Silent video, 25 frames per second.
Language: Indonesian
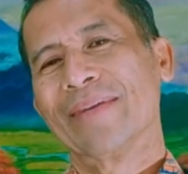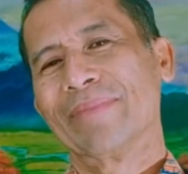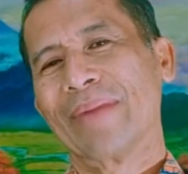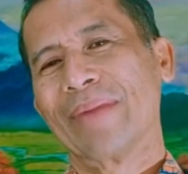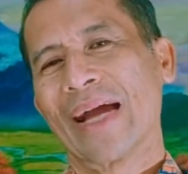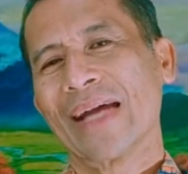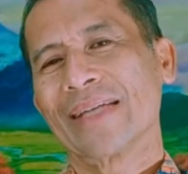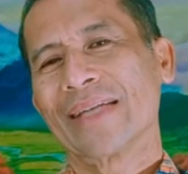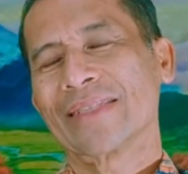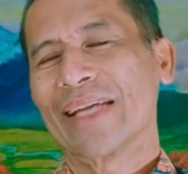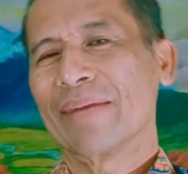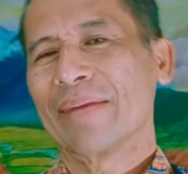
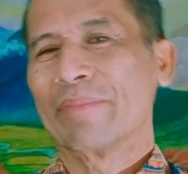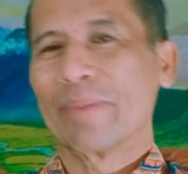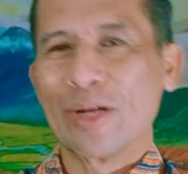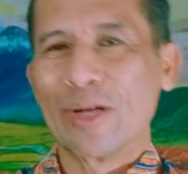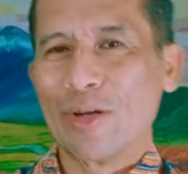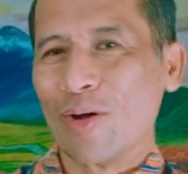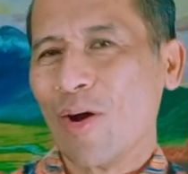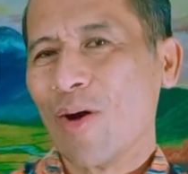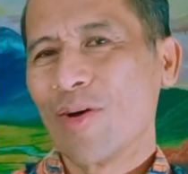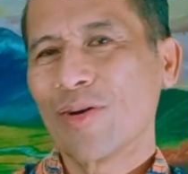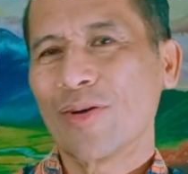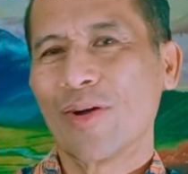Maka saya
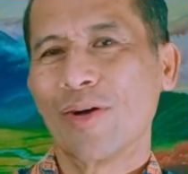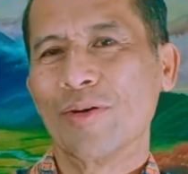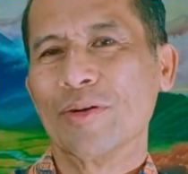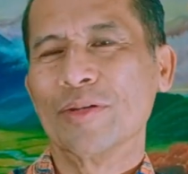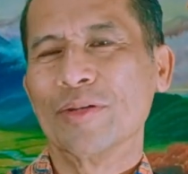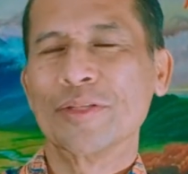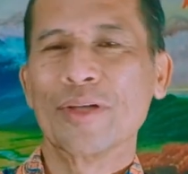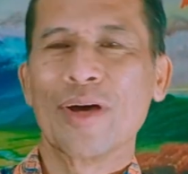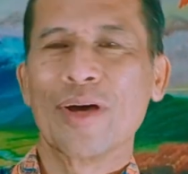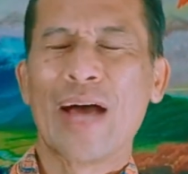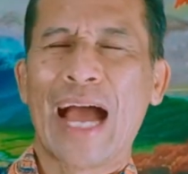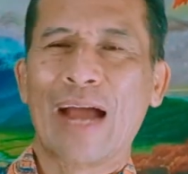
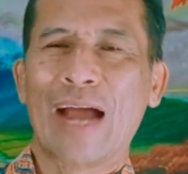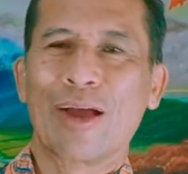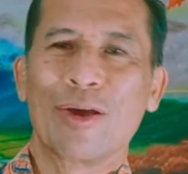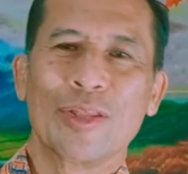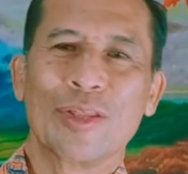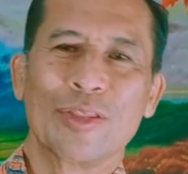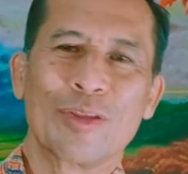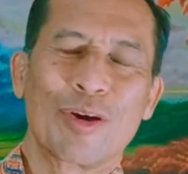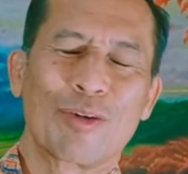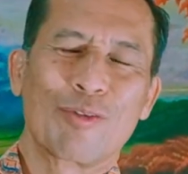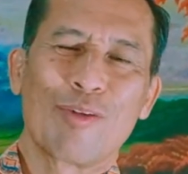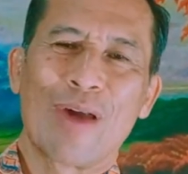mendorong untuk
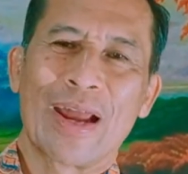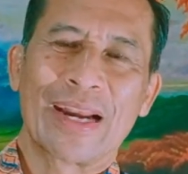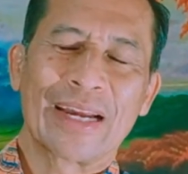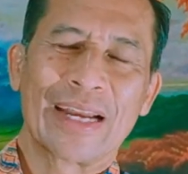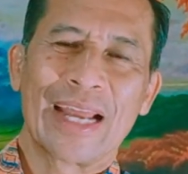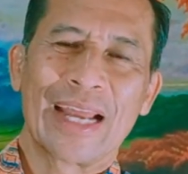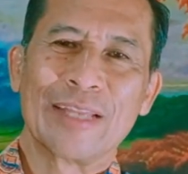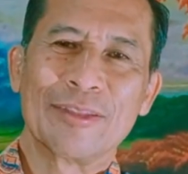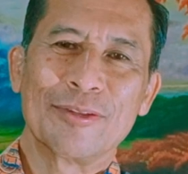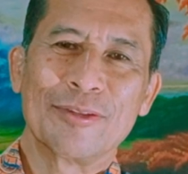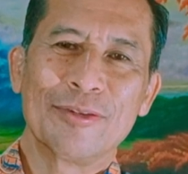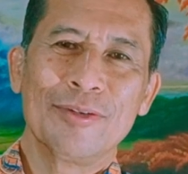anggota
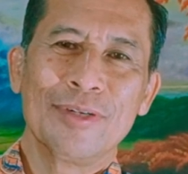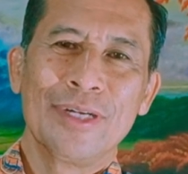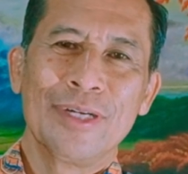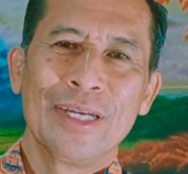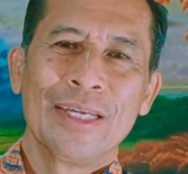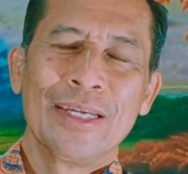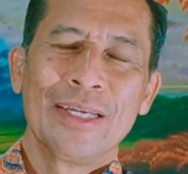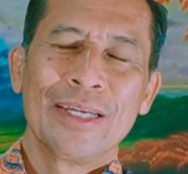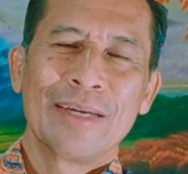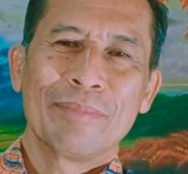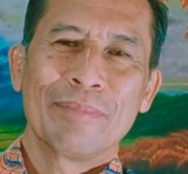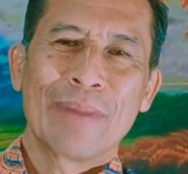keluarga itu
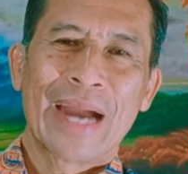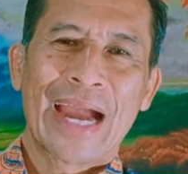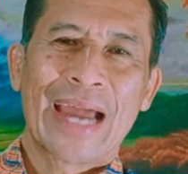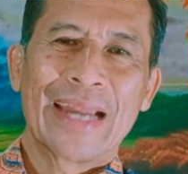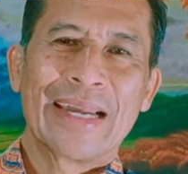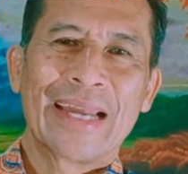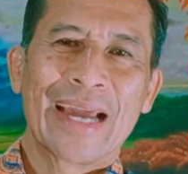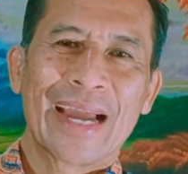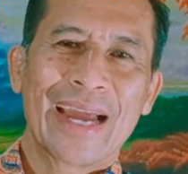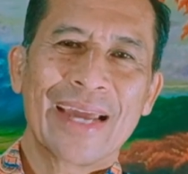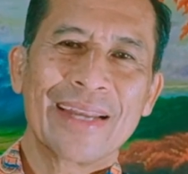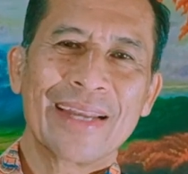
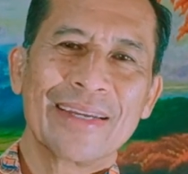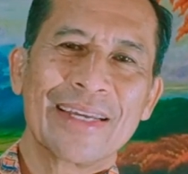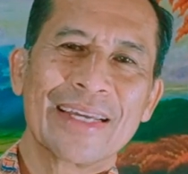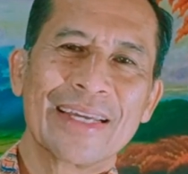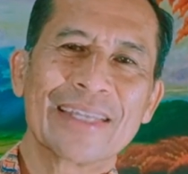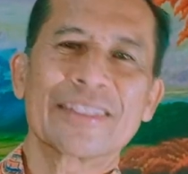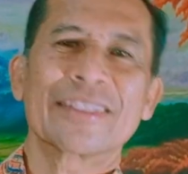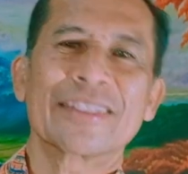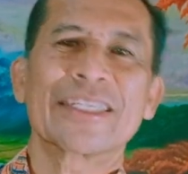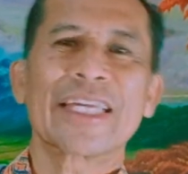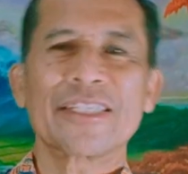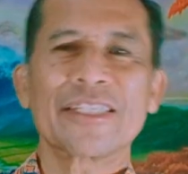mengadakan
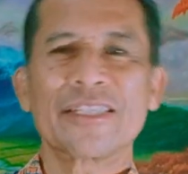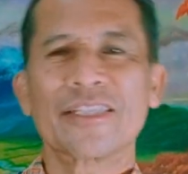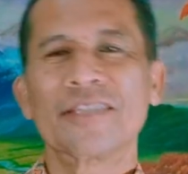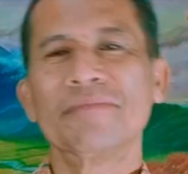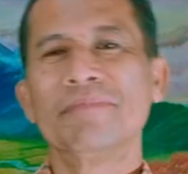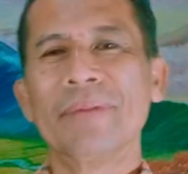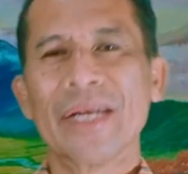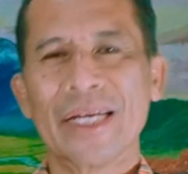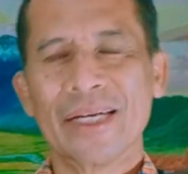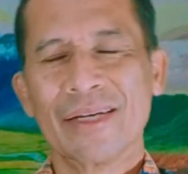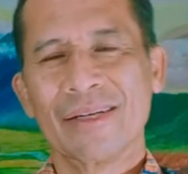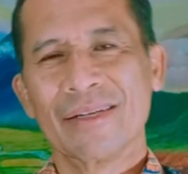
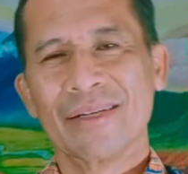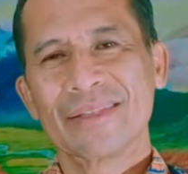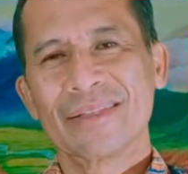assessment,